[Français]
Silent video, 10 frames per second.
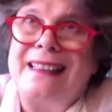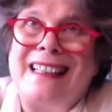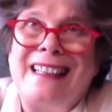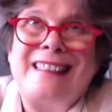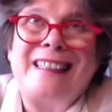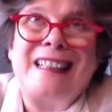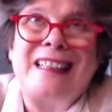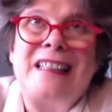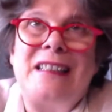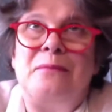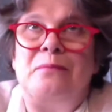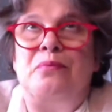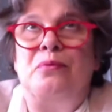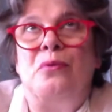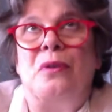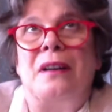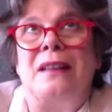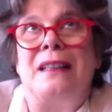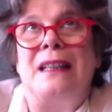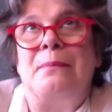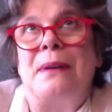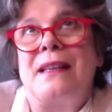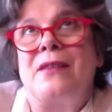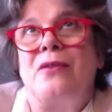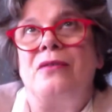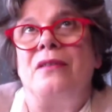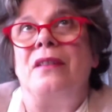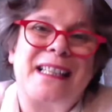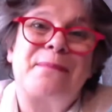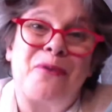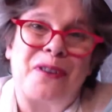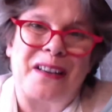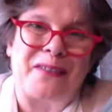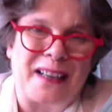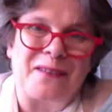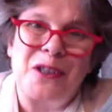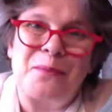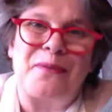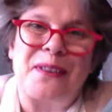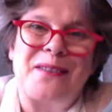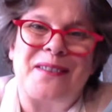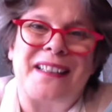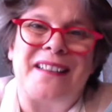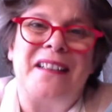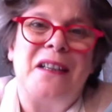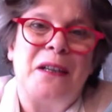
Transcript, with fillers: L'intérêt pour les personnes d'explorer avec un coach professionnel